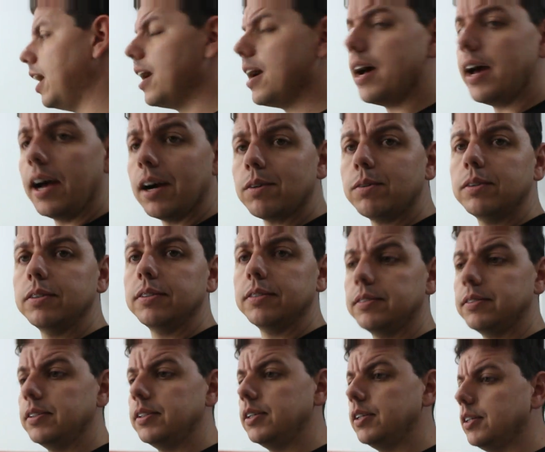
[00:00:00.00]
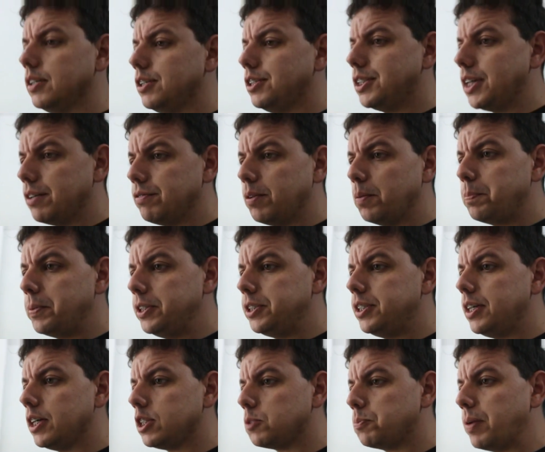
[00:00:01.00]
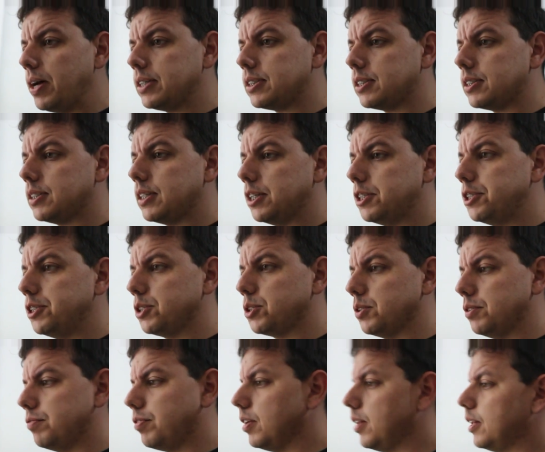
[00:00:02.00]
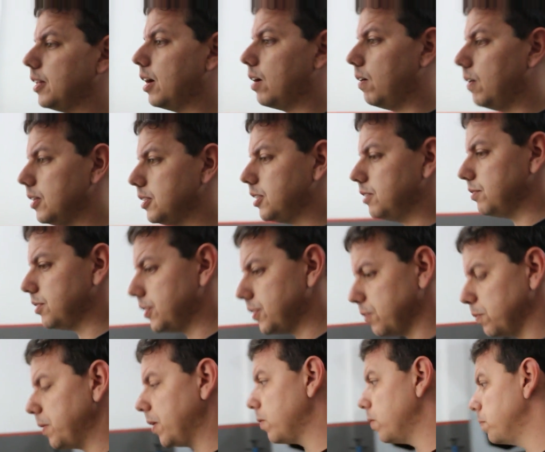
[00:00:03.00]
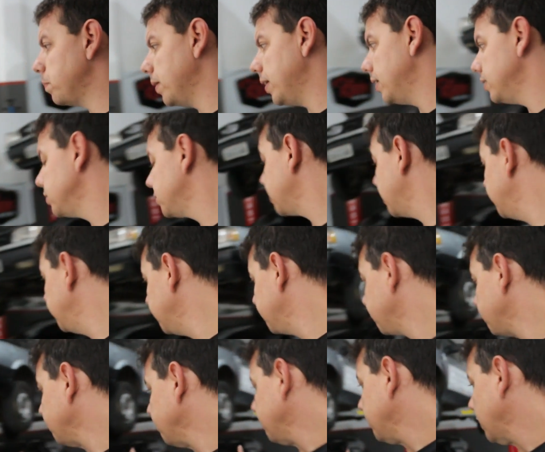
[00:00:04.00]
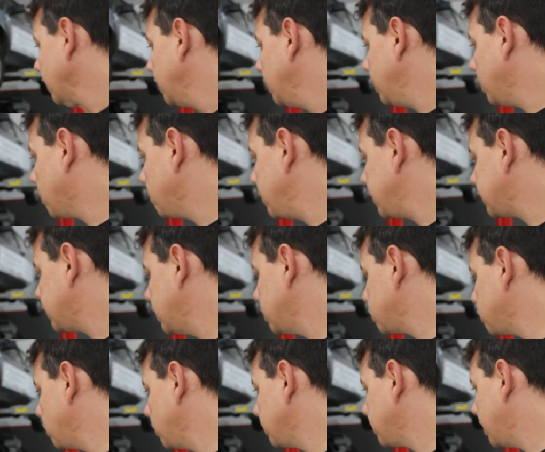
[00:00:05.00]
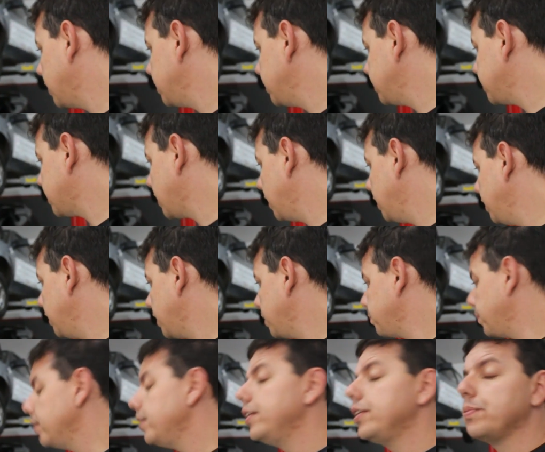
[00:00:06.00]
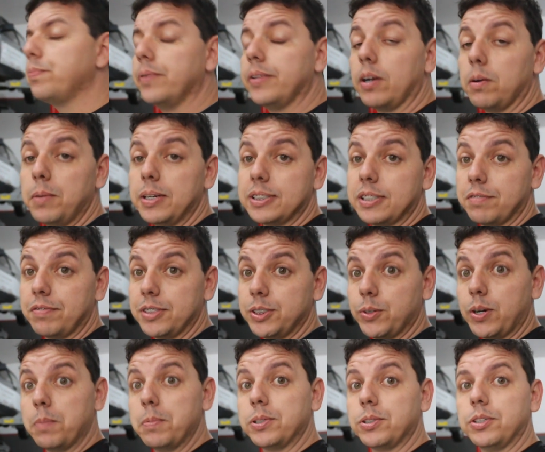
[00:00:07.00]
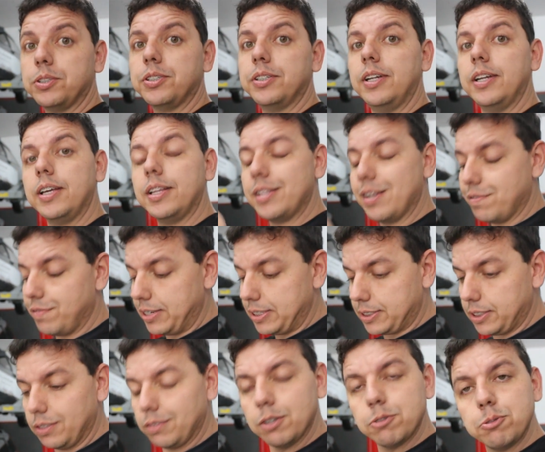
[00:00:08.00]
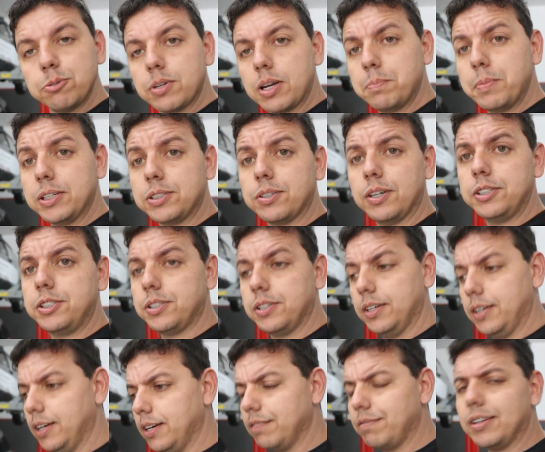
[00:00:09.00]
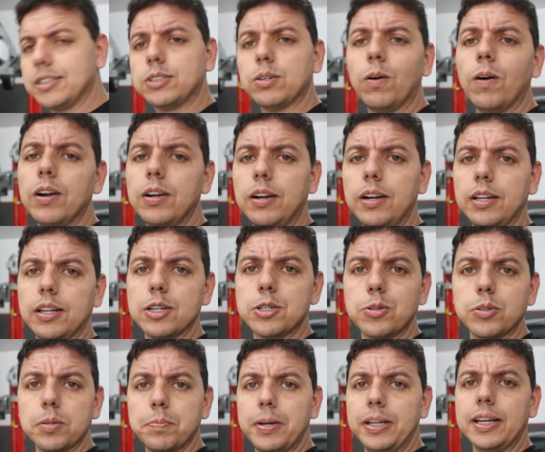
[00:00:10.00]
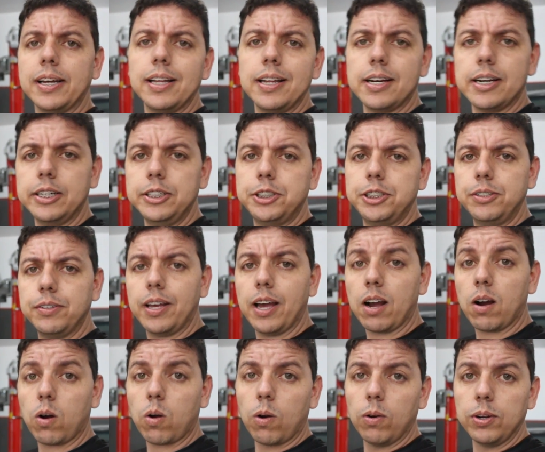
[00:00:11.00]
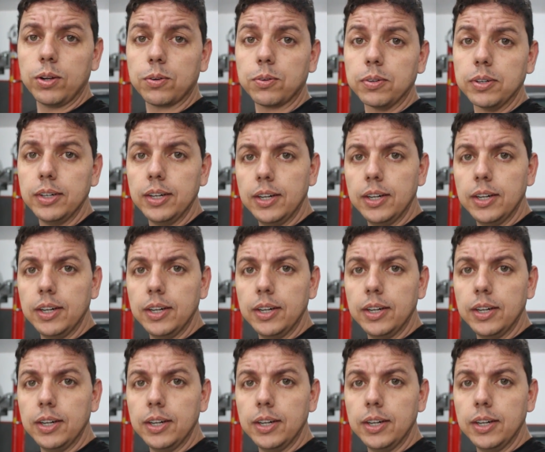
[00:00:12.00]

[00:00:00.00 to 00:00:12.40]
a Eco, já vou pedir as peças da X1, vou lá na Austin, vocês vão me acompanhar nisso aí. E começar a desmontagem desse carrinho aqui para a gente poder começar a fazer o cabeçote dele que está vazando na junta cabeçote, vaza óleo ali na junta, bem naquele cantinho que é crônico.